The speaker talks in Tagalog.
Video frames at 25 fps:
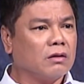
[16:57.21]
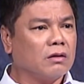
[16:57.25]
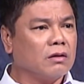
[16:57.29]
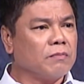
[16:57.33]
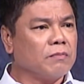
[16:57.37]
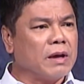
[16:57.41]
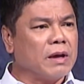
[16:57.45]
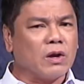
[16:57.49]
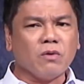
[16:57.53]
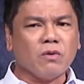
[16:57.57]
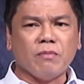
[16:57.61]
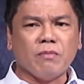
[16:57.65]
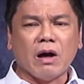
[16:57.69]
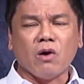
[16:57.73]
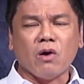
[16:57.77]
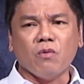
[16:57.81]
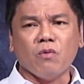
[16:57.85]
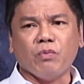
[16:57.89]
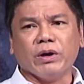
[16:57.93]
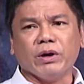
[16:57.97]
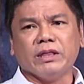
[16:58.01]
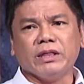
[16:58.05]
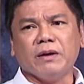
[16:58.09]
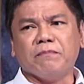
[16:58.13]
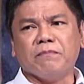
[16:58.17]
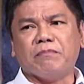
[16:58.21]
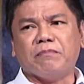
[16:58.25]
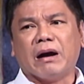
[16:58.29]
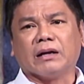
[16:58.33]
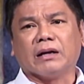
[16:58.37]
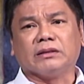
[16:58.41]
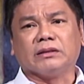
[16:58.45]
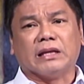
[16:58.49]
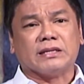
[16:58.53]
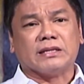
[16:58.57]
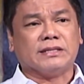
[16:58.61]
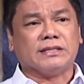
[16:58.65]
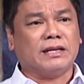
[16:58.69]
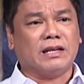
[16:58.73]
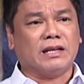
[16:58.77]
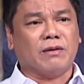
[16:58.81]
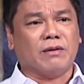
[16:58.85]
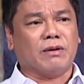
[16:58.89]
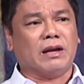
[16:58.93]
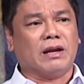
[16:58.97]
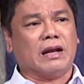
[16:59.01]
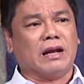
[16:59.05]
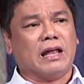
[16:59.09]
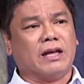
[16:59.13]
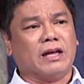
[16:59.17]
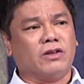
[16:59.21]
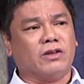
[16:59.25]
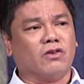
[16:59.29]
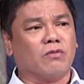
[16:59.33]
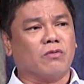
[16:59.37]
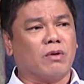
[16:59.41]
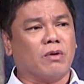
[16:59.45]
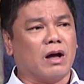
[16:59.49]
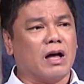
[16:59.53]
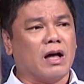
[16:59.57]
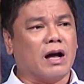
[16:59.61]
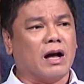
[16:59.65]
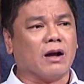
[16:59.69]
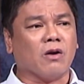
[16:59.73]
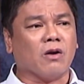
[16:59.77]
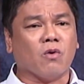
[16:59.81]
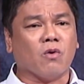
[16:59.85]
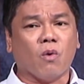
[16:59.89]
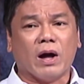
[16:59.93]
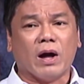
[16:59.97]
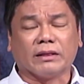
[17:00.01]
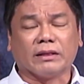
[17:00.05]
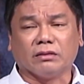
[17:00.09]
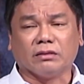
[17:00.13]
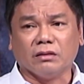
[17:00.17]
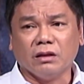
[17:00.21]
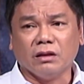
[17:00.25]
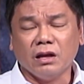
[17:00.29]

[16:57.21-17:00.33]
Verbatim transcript: Meron ba akong pwedeng bagtasin na malalayong mga agwat